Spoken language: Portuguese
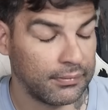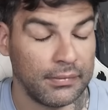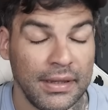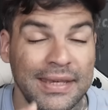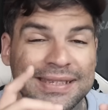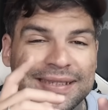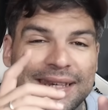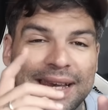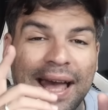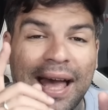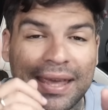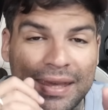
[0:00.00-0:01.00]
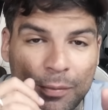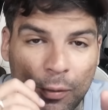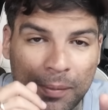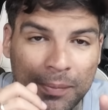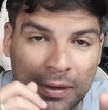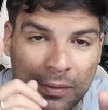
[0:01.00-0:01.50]
E se cair, meu
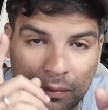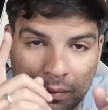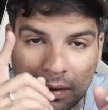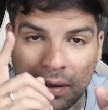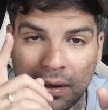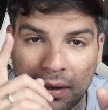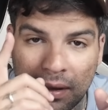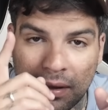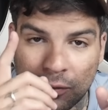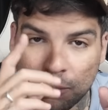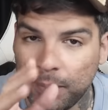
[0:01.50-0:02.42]
amigo, não